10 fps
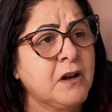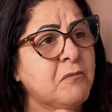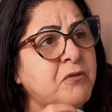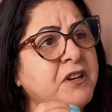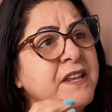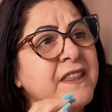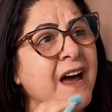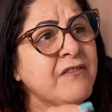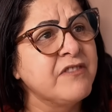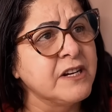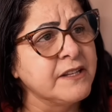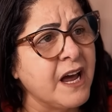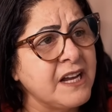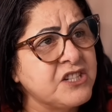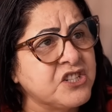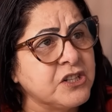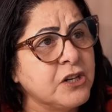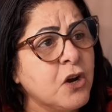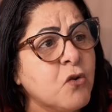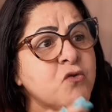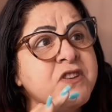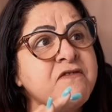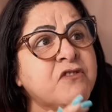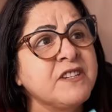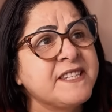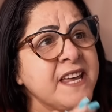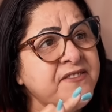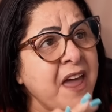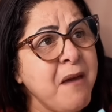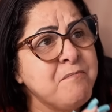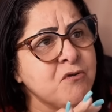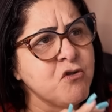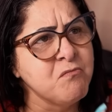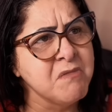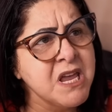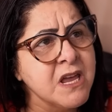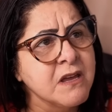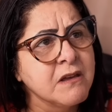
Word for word: Porque na verdade, o que você tem por mim